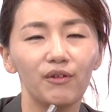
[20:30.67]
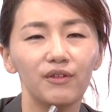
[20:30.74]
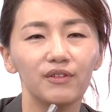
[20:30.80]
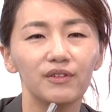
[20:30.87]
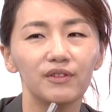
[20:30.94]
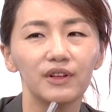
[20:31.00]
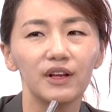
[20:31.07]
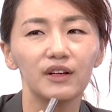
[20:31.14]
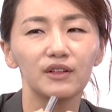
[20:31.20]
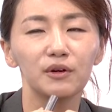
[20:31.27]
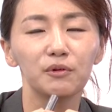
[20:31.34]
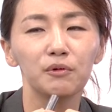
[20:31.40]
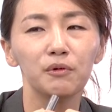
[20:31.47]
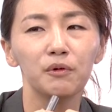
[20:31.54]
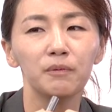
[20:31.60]
어, 내야
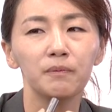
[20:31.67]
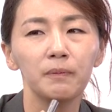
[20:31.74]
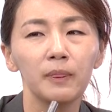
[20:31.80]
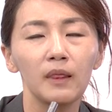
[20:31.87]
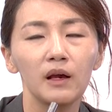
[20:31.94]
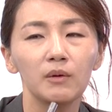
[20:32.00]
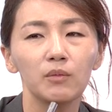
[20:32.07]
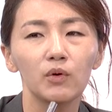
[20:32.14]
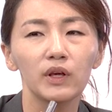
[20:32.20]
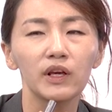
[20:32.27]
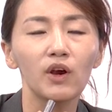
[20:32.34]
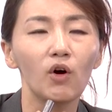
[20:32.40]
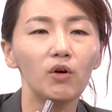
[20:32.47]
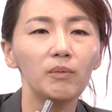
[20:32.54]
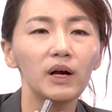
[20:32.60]
되고 뭐 이게
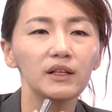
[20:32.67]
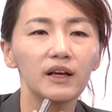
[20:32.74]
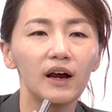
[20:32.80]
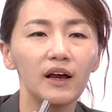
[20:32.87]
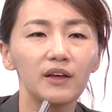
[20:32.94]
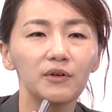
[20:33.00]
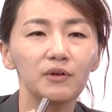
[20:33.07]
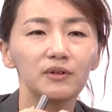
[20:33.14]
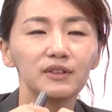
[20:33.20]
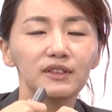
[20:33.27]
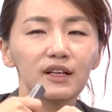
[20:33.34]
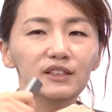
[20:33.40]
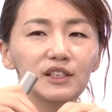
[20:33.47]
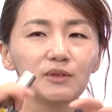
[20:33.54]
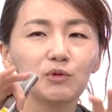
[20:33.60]
얼마냐 이거는
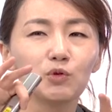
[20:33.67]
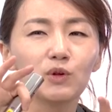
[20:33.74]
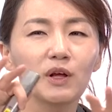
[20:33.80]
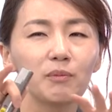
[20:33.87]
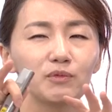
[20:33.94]
사실 요새